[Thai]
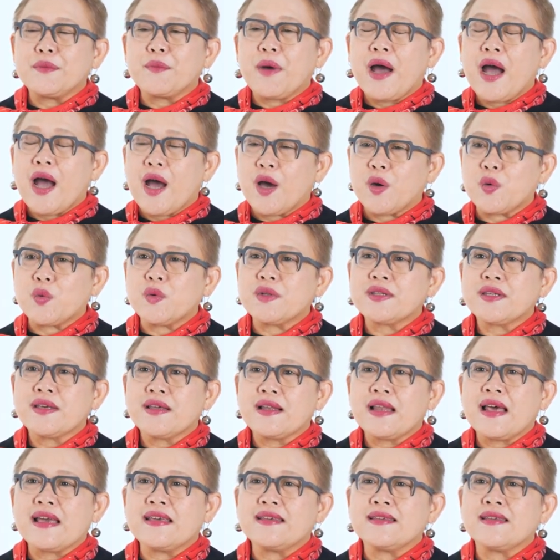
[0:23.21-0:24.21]
มหาวิท
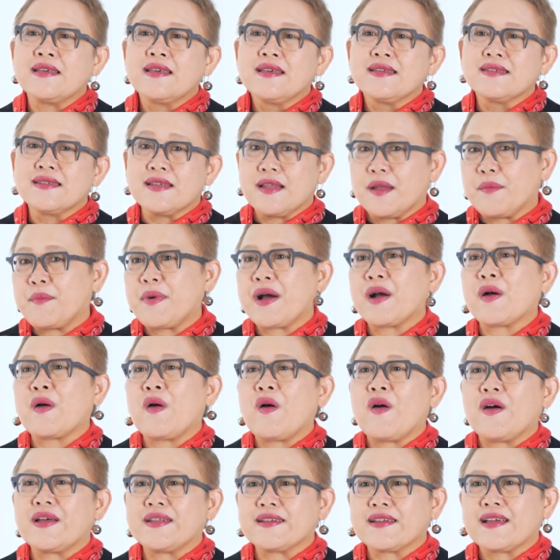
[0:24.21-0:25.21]
ยาลัยศิลปาก
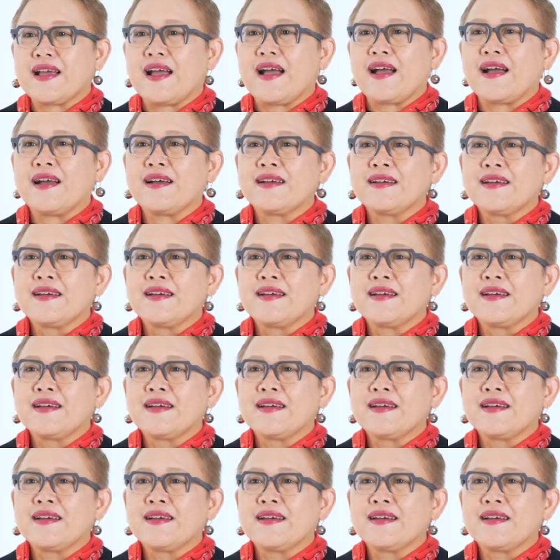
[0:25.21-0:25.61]
รค่ะ